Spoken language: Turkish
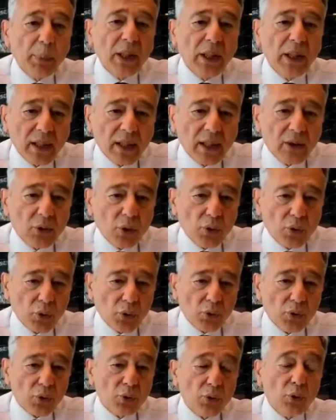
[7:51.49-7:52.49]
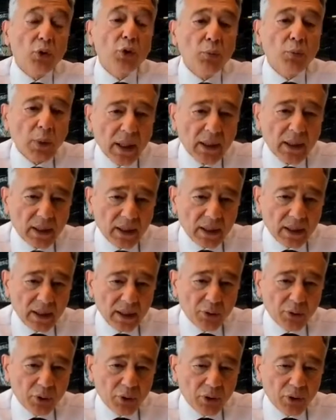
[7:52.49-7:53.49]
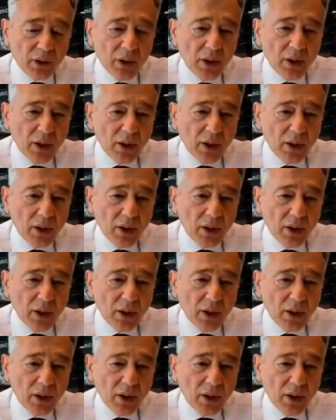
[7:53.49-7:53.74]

binlerce çocuğun ölümü engelleniyor.